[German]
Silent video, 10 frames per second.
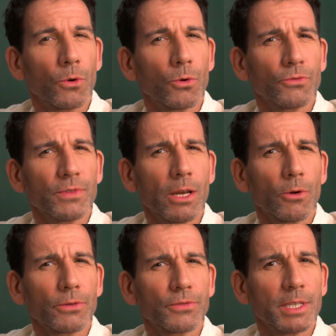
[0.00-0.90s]
Und wie
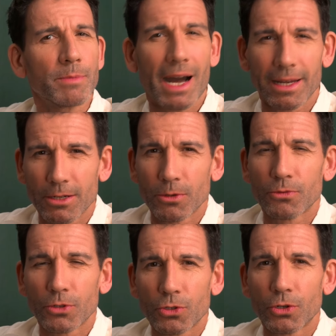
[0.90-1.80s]
läuft die Behandlung
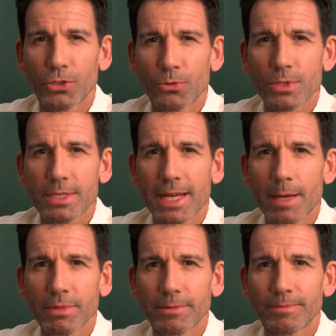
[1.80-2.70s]
von Keuchhusten
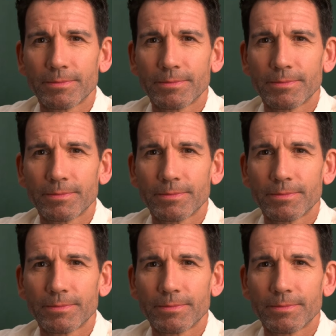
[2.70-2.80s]
ab?